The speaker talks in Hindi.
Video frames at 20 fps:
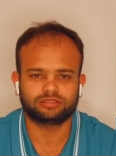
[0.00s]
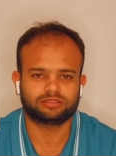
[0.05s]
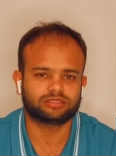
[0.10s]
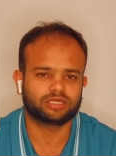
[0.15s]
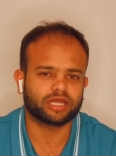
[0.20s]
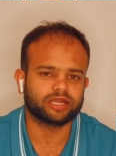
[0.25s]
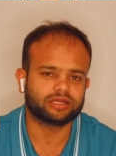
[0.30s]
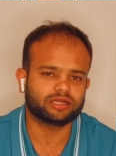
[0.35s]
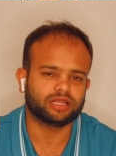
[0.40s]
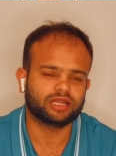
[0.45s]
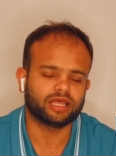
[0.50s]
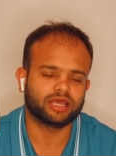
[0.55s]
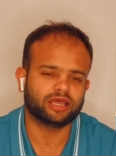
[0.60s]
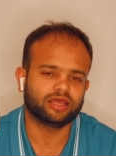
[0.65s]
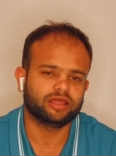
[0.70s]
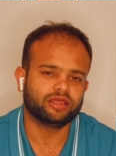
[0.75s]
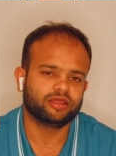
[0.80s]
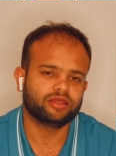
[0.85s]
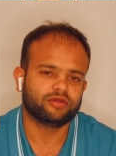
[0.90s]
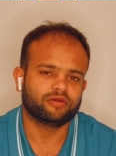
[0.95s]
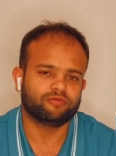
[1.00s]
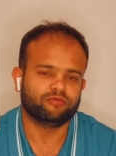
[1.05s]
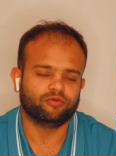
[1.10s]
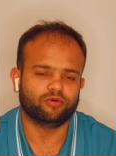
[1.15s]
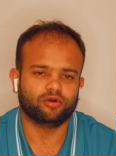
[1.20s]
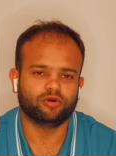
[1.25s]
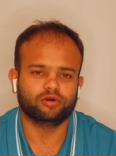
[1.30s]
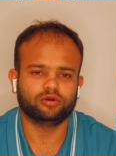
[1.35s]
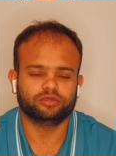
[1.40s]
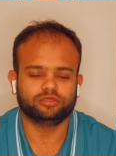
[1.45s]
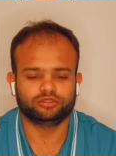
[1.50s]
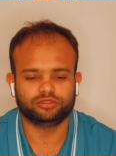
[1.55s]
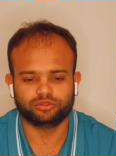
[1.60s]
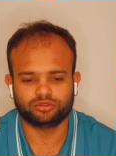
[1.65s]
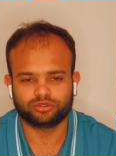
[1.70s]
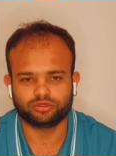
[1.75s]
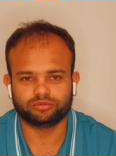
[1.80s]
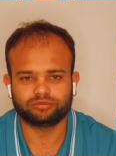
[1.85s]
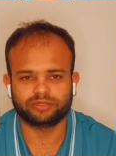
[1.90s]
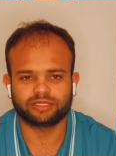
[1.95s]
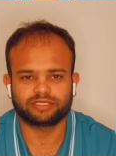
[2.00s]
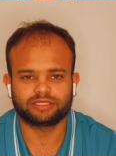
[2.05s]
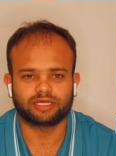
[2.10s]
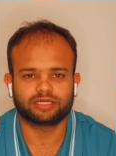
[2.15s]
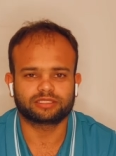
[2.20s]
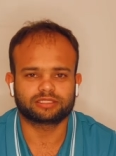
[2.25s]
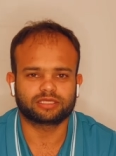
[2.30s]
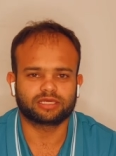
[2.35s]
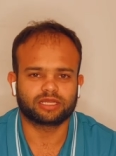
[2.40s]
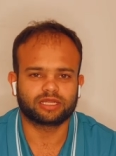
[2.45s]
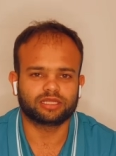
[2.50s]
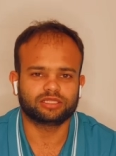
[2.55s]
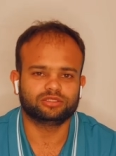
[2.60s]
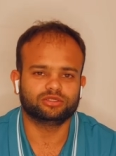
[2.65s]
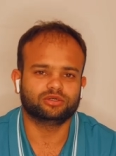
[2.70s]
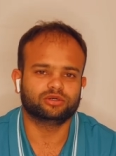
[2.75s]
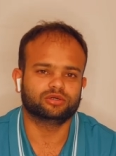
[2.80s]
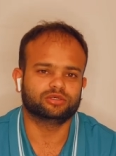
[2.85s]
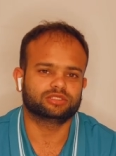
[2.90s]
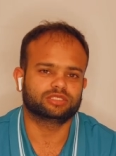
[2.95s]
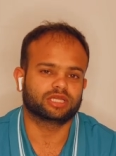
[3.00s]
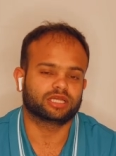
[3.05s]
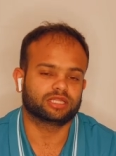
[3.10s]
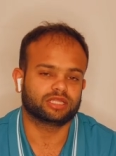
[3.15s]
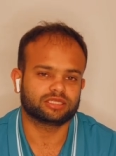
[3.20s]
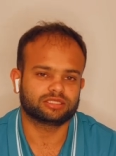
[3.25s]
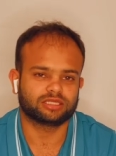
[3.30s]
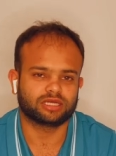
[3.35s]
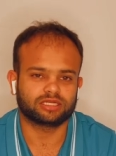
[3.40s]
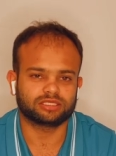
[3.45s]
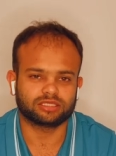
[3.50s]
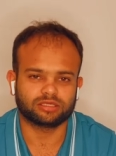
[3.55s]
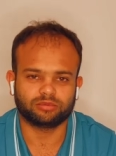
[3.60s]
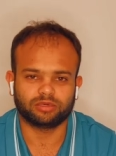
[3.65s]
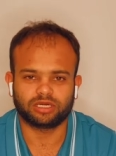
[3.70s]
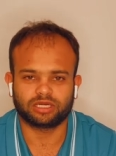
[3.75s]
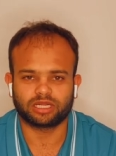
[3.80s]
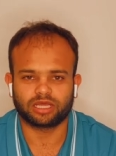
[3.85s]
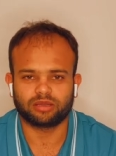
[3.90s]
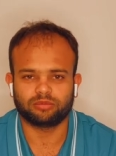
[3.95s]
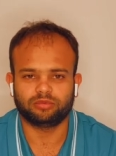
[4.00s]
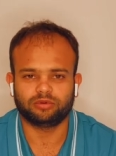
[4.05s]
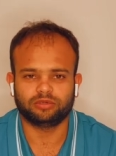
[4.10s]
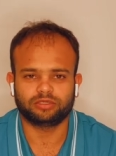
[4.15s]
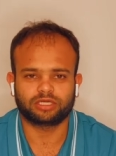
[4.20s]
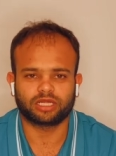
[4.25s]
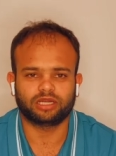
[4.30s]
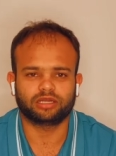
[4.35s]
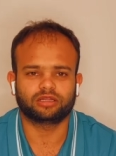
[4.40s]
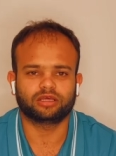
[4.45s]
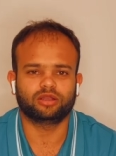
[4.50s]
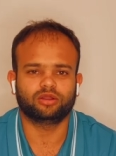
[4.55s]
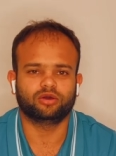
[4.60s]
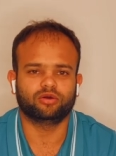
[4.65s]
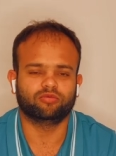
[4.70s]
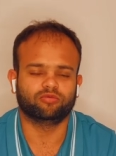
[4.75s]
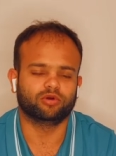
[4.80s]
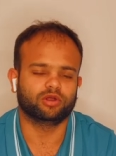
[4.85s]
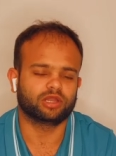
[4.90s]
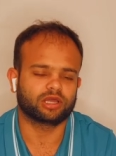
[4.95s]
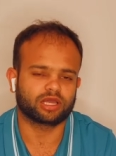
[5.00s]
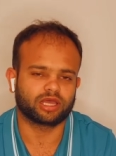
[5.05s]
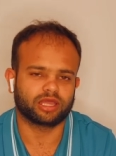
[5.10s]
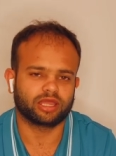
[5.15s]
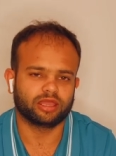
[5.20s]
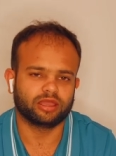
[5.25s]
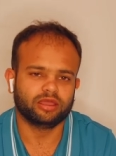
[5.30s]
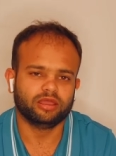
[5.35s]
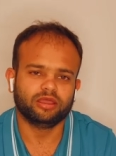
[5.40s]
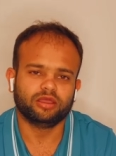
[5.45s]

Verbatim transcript: टाइटल है वो यूट्यूब पर सर्च करें जो ज़्यादा सर्चेबल टाइटल हो वो लगाएं